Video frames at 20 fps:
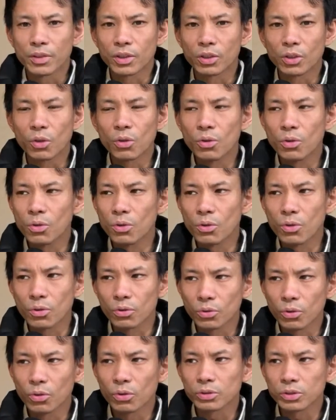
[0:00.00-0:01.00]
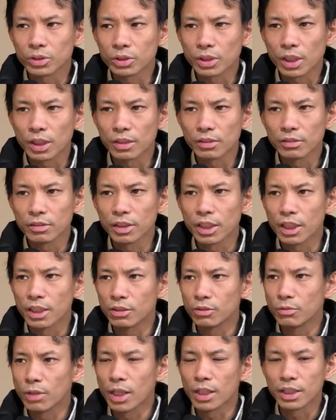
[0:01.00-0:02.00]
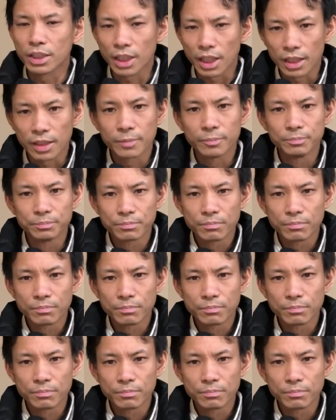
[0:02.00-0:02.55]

脳の使っている割合